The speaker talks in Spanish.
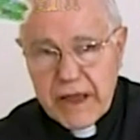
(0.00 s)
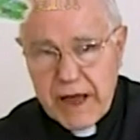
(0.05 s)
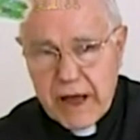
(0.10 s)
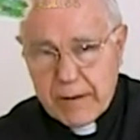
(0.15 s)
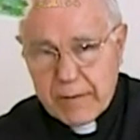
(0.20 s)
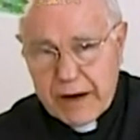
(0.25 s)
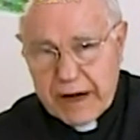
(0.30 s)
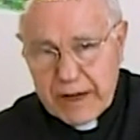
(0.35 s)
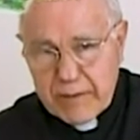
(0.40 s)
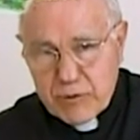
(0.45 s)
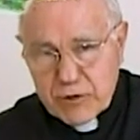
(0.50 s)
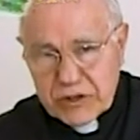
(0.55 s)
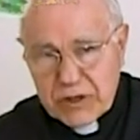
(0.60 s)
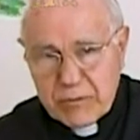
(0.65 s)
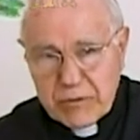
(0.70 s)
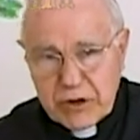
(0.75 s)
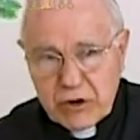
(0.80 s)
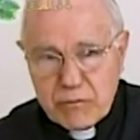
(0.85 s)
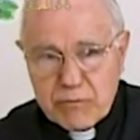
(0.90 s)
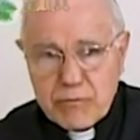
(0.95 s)
Hablaremos
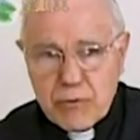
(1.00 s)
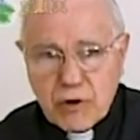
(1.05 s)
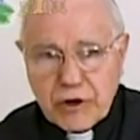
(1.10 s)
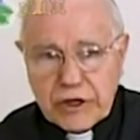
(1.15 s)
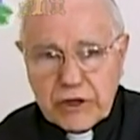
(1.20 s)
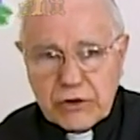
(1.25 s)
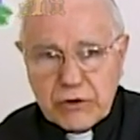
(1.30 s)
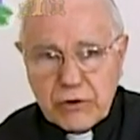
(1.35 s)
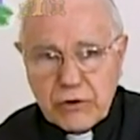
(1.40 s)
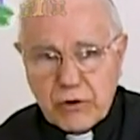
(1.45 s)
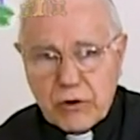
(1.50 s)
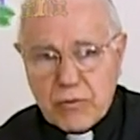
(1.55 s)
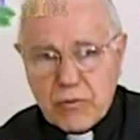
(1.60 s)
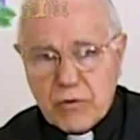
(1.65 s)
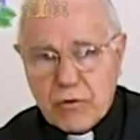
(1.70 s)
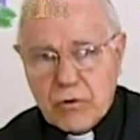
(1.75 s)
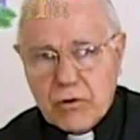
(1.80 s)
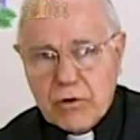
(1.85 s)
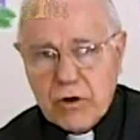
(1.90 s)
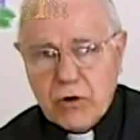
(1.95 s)
también un poquito,
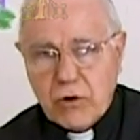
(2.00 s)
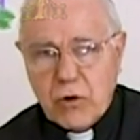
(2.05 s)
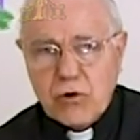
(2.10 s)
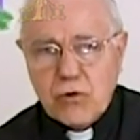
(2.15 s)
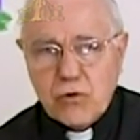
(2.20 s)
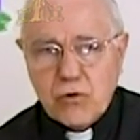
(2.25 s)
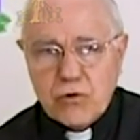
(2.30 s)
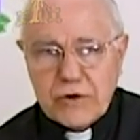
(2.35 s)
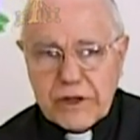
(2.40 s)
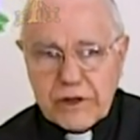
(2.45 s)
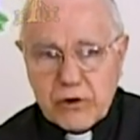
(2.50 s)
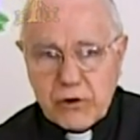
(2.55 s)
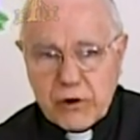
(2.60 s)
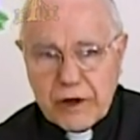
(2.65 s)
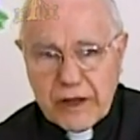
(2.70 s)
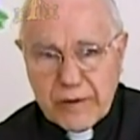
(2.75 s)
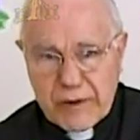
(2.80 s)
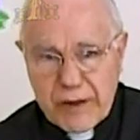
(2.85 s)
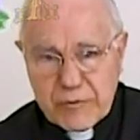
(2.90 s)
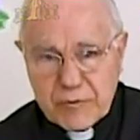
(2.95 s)
como concluyendo lo
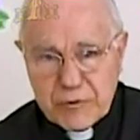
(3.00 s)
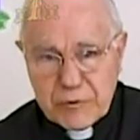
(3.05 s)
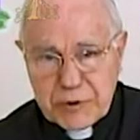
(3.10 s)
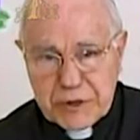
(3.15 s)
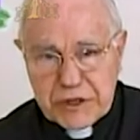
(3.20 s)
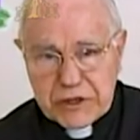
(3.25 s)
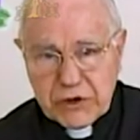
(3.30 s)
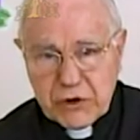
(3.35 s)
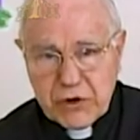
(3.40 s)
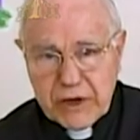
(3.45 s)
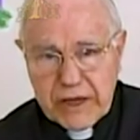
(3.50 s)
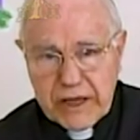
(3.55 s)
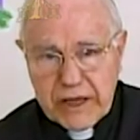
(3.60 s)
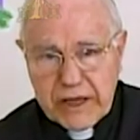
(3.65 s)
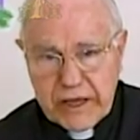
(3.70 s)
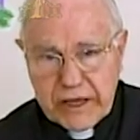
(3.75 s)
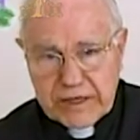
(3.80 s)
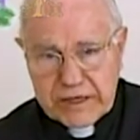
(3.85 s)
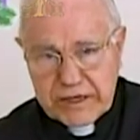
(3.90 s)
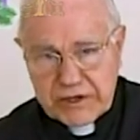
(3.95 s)
que habíamos visto
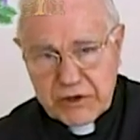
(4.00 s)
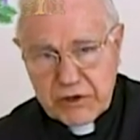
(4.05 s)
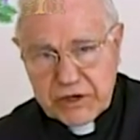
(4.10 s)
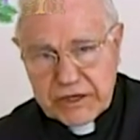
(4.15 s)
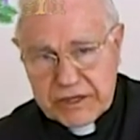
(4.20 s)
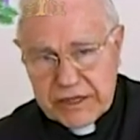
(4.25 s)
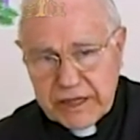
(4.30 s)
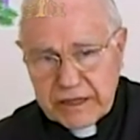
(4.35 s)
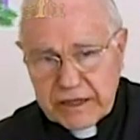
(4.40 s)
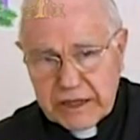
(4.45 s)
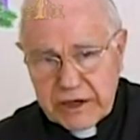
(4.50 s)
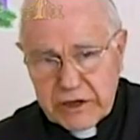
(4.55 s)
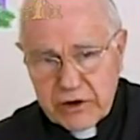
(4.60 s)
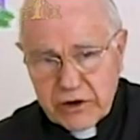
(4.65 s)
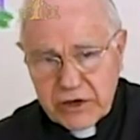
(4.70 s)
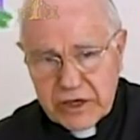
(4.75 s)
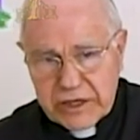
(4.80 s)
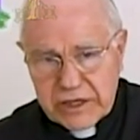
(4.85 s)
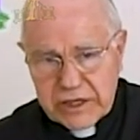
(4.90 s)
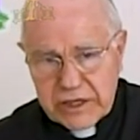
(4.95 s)
en sesiones
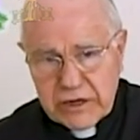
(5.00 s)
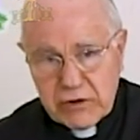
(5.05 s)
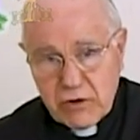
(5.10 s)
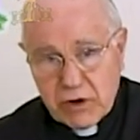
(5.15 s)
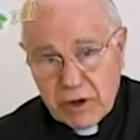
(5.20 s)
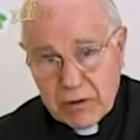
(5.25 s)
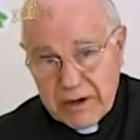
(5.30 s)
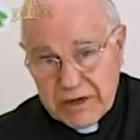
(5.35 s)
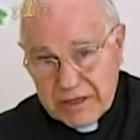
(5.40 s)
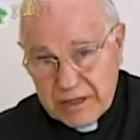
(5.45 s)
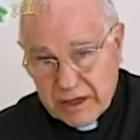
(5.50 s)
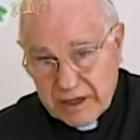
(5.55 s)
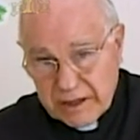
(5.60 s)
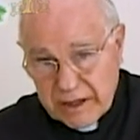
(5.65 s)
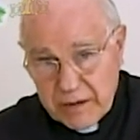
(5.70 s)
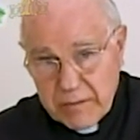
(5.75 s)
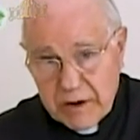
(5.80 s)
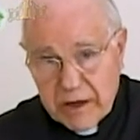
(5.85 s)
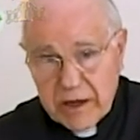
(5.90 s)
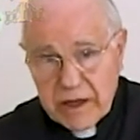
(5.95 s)
anteriores y lo que va a ser
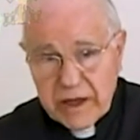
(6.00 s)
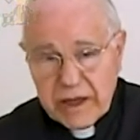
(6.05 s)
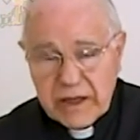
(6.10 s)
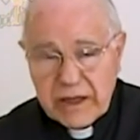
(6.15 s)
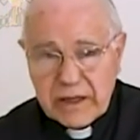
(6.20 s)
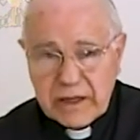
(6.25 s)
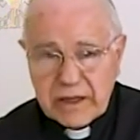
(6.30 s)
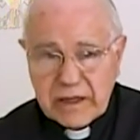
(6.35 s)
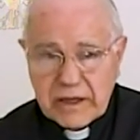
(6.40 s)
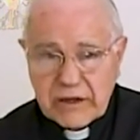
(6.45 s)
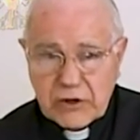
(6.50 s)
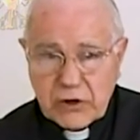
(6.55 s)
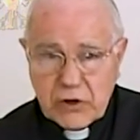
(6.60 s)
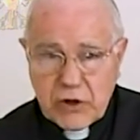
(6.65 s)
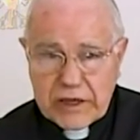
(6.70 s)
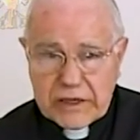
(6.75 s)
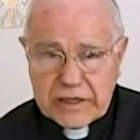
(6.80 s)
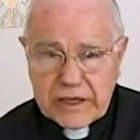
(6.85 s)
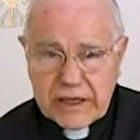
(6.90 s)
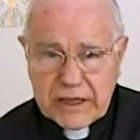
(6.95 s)
tema de
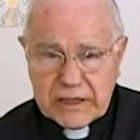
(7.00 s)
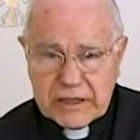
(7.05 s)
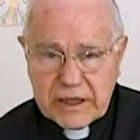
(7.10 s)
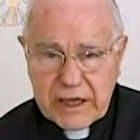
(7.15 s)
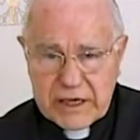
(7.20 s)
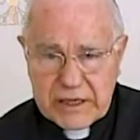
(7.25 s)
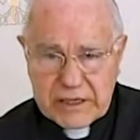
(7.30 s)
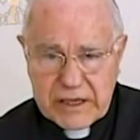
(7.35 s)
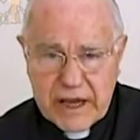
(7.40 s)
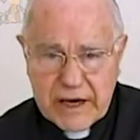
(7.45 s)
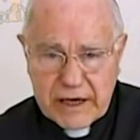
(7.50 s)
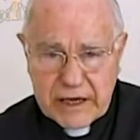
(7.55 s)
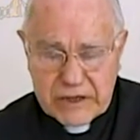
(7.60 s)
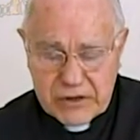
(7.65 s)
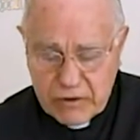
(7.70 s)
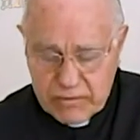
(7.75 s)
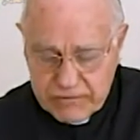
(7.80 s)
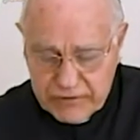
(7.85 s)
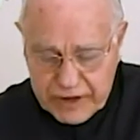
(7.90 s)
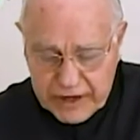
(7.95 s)
todas estas
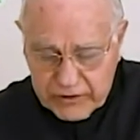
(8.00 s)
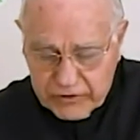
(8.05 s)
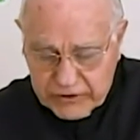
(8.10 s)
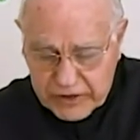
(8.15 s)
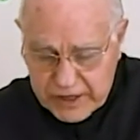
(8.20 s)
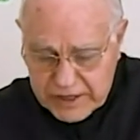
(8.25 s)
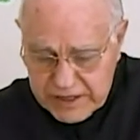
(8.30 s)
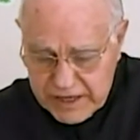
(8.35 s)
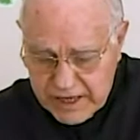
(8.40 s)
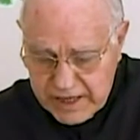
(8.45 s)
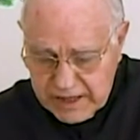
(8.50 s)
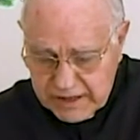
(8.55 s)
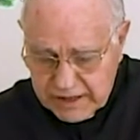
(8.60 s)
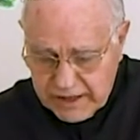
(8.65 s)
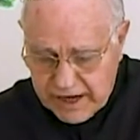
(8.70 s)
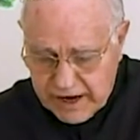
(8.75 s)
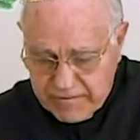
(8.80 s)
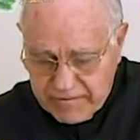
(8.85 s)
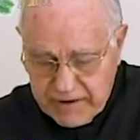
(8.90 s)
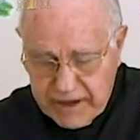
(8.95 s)
charlas, conferencias,
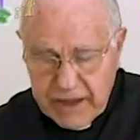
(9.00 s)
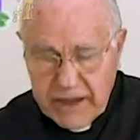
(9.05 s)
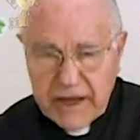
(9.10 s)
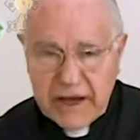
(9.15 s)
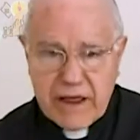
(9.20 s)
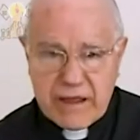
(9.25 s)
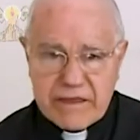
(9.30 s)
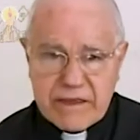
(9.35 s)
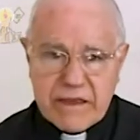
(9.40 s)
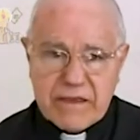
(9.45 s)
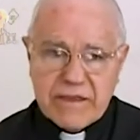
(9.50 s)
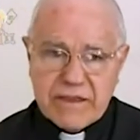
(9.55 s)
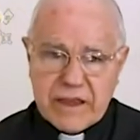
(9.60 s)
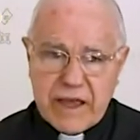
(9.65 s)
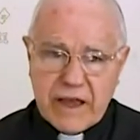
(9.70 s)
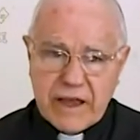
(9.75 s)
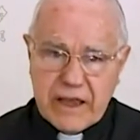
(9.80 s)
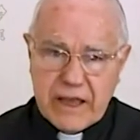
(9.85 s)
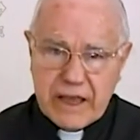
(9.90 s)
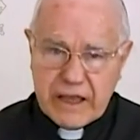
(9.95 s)
de la fe y la
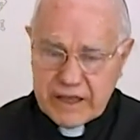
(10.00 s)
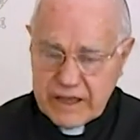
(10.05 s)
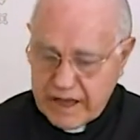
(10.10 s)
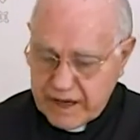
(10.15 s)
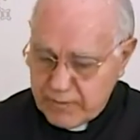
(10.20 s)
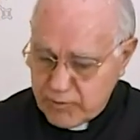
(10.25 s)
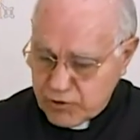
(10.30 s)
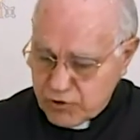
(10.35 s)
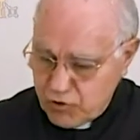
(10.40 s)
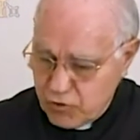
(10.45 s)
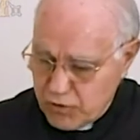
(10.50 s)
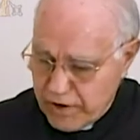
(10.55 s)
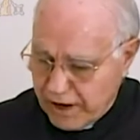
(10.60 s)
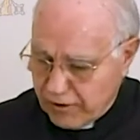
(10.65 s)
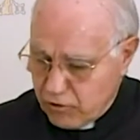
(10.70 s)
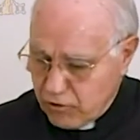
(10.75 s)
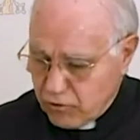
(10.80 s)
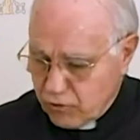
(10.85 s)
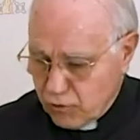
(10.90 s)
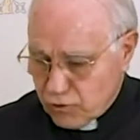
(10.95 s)
ciencia, y haremos
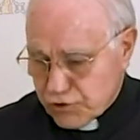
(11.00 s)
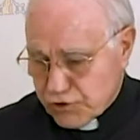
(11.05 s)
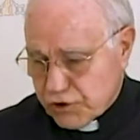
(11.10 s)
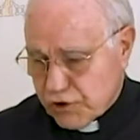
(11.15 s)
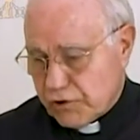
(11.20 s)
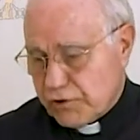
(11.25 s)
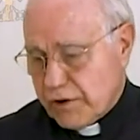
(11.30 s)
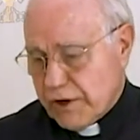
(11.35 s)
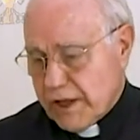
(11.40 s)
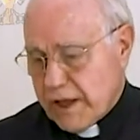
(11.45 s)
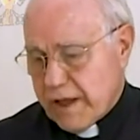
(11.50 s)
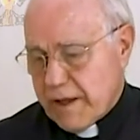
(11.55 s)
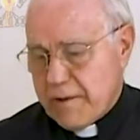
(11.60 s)
una conclusión